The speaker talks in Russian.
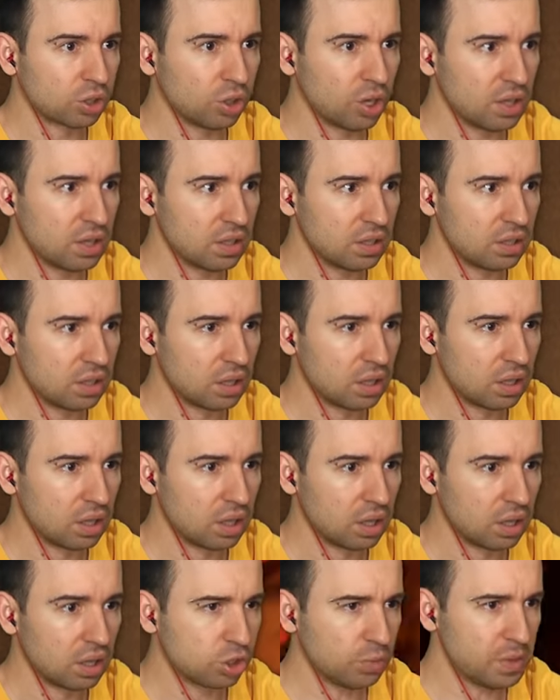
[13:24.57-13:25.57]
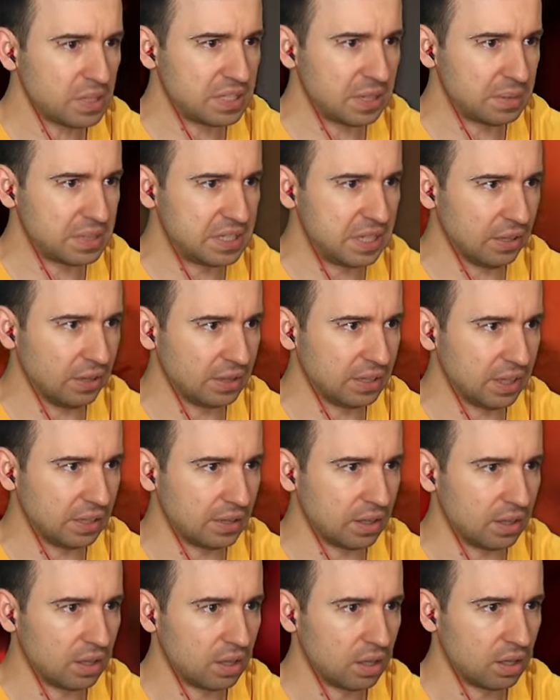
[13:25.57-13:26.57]
Что? Что мне с ним сделать
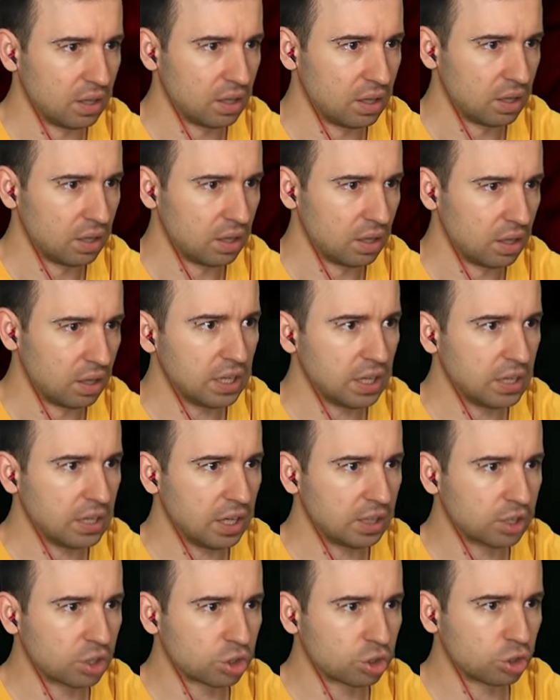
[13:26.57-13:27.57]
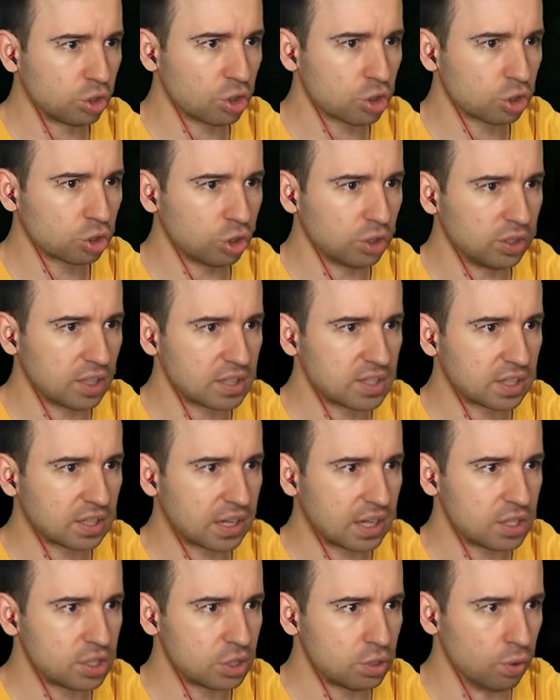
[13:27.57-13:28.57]
надо? Я, я, это что, что это
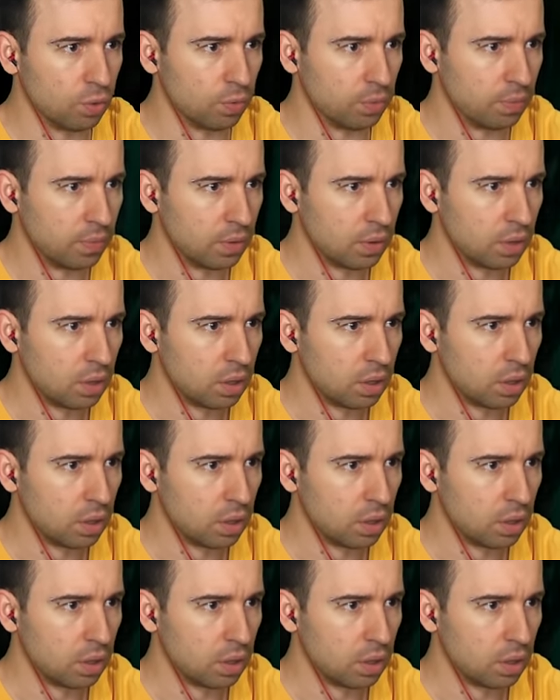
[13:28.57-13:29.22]
за костюм?